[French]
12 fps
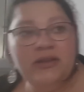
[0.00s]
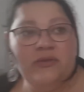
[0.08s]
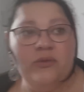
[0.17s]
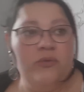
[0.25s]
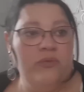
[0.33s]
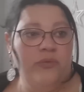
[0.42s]
il
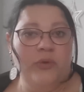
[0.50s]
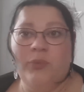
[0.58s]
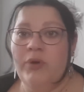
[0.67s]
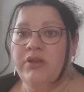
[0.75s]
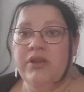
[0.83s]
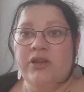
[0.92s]
se gonfle
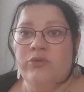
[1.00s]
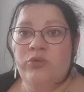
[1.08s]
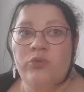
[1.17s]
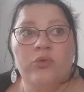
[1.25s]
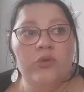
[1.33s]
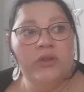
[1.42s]
pas, a rien du
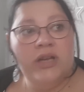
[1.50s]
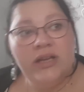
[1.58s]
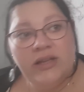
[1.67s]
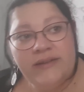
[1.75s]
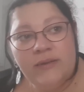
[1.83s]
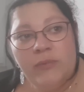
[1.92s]
tout. Au
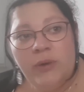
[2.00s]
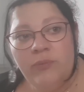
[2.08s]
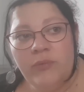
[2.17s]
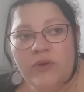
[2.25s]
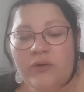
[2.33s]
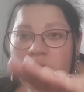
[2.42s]
contraire, il s'est
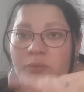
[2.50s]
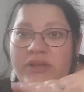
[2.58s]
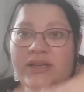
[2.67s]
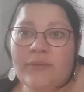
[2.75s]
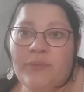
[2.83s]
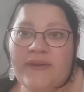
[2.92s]
même, comment
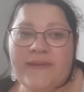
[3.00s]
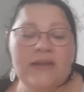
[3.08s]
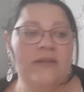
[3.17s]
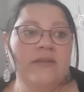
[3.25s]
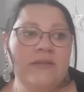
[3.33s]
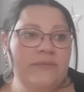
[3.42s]
dire,
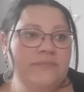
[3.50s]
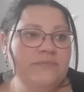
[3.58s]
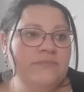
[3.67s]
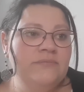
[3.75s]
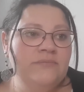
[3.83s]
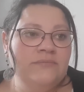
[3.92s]
baissé.
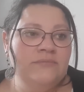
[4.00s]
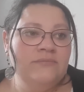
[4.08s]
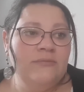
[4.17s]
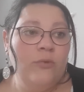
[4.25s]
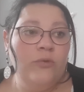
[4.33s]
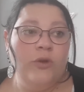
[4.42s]

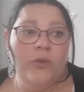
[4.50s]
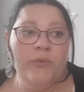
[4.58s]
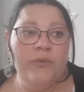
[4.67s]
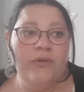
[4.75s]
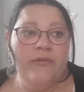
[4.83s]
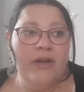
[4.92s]
Non,
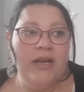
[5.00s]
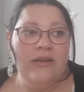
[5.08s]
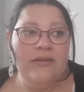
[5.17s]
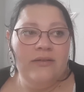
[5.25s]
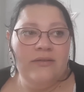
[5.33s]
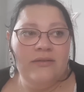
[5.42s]

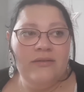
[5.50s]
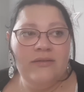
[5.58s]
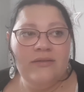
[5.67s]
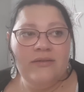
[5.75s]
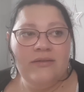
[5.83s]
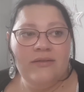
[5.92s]
voilà.
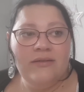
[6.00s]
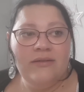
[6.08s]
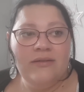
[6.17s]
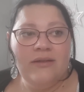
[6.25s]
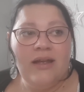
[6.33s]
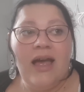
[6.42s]

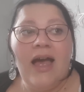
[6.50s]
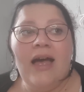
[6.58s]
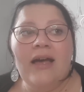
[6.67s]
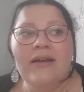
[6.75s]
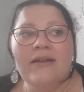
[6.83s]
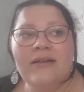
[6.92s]

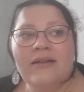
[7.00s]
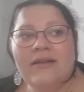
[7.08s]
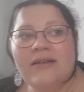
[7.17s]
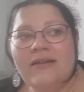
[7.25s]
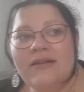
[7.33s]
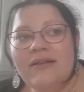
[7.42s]
Ah.
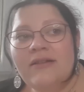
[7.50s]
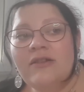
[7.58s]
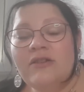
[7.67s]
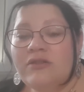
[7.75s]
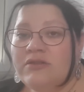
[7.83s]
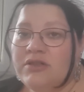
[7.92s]

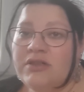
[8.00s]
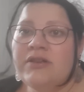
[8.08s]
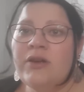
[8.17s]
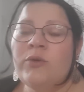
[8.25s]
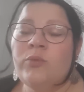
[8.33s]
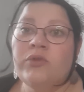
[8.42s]

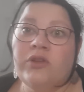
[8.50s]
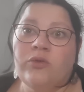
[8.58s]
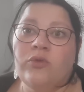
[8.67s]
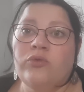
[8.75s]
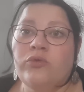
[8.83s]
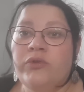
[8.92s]
ça commence à
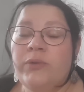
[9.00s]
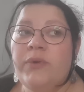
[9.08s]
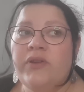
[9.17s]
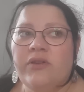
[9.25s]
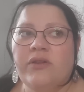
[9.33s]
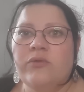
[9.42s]
se souffler
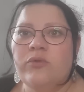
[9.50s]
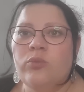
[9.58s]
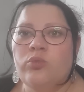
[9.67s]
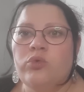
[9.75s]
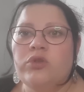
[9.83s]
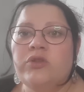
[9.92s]
parce qu'ils
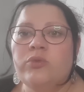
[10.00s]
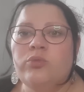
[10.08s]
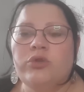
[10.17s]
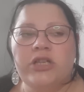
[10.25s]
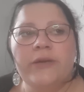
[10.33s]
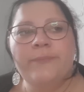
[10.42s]
ont
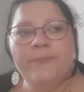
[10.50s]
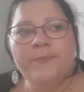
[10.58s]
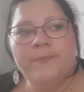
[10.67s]
bougé.